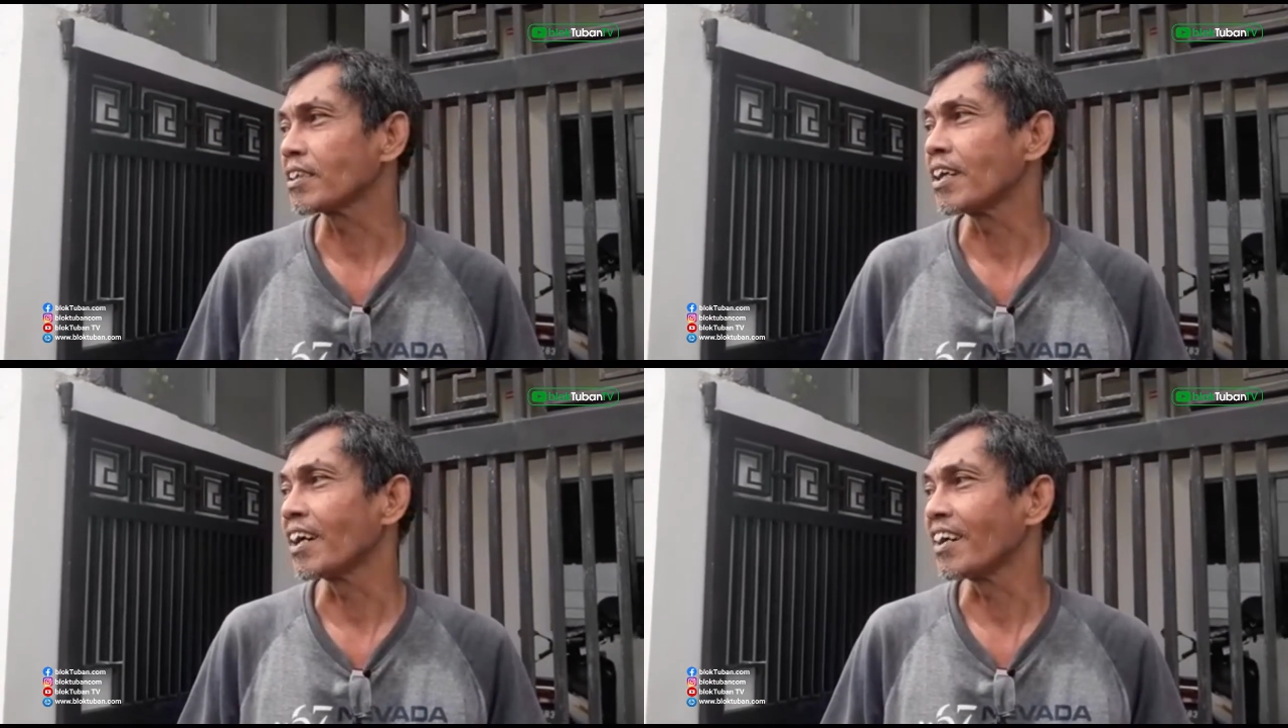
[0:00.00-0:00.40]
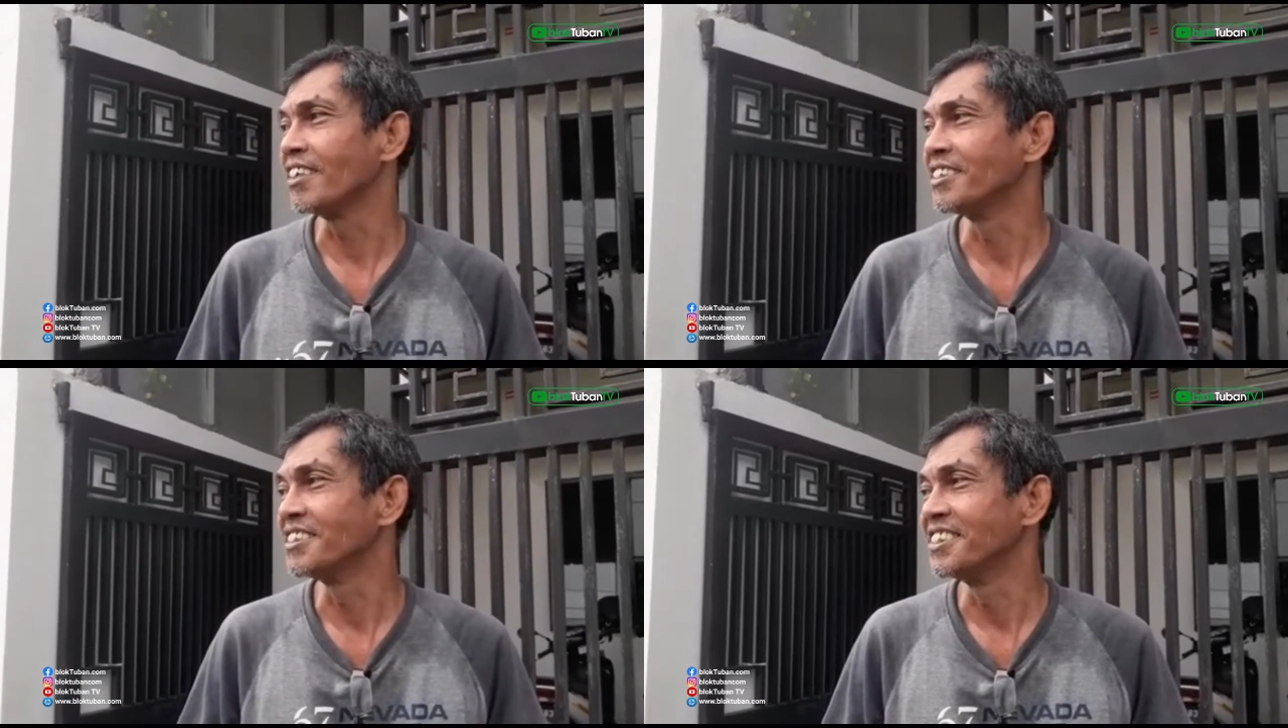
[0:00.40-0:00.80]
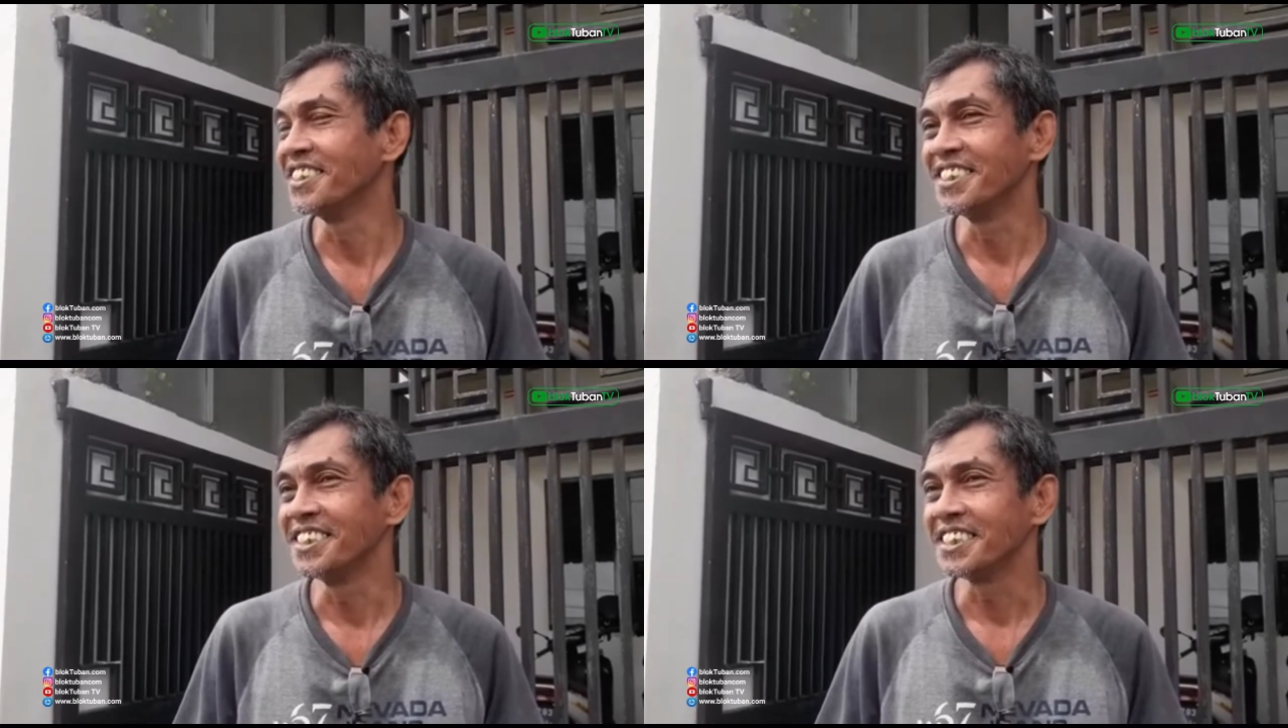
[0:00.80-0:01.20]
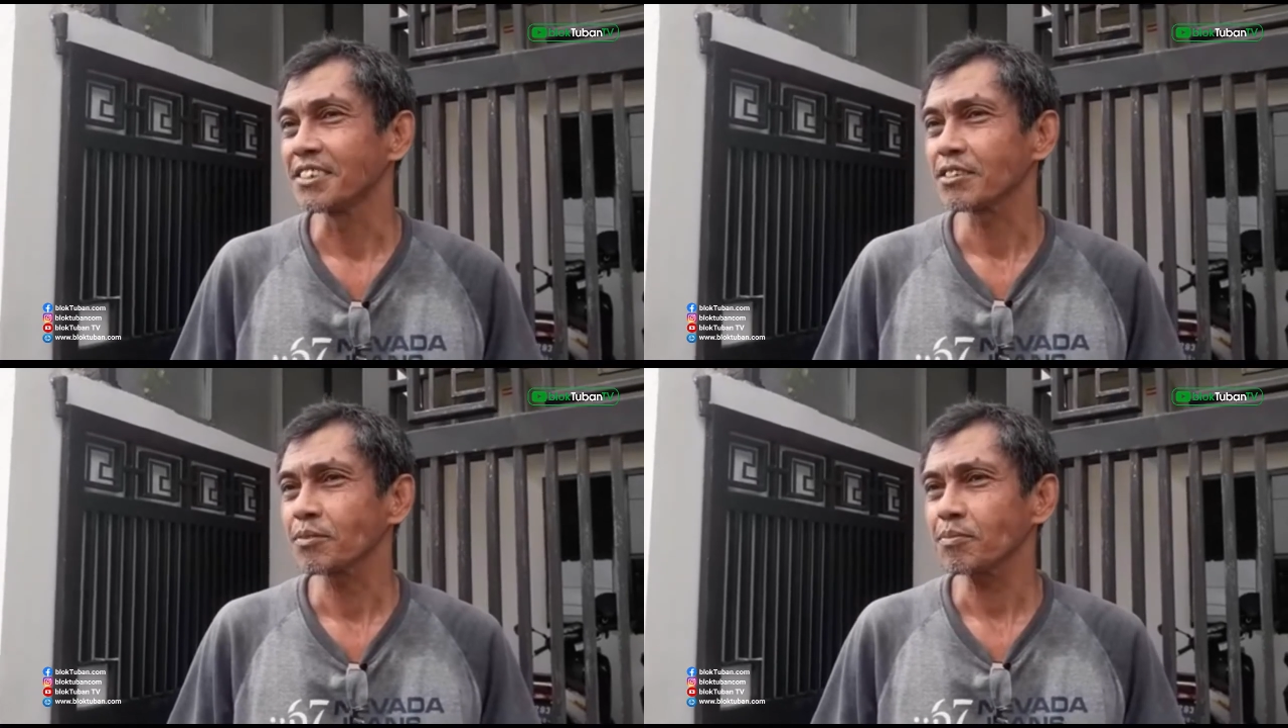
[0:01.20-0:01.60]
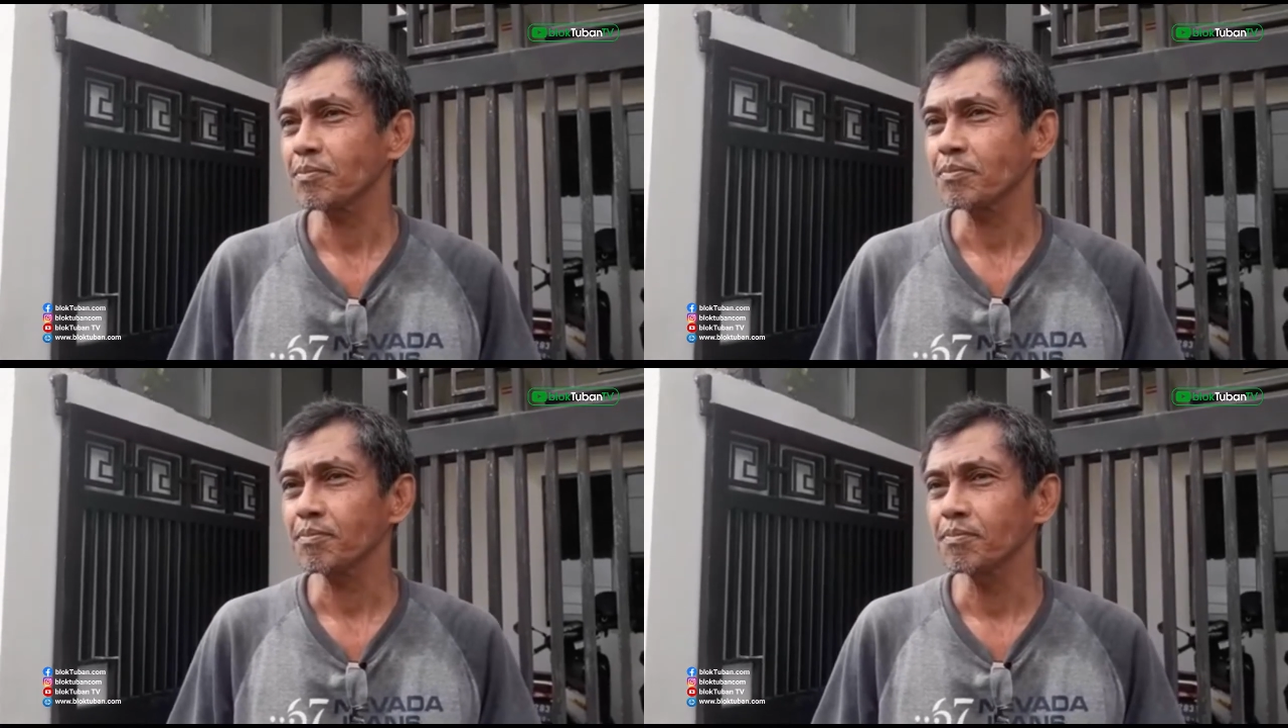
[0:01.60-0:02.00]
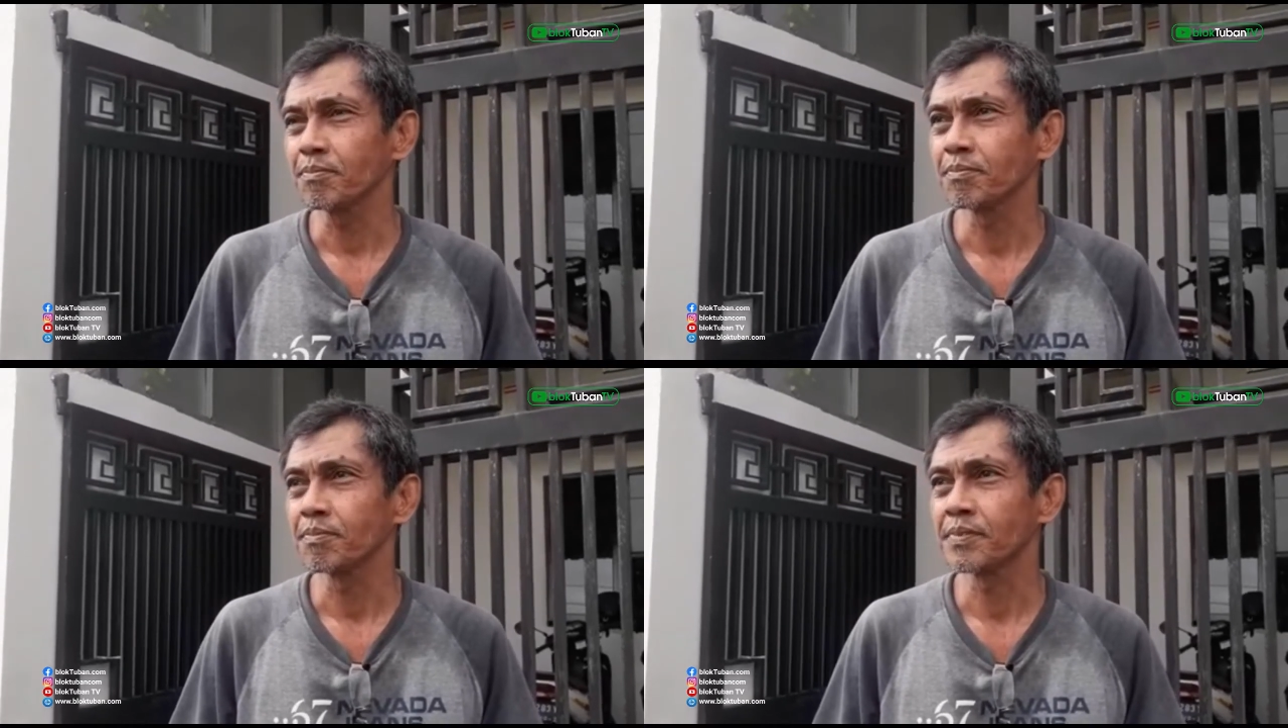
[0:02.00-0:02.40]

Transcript: ada. Kelihatannya lari kemana itu?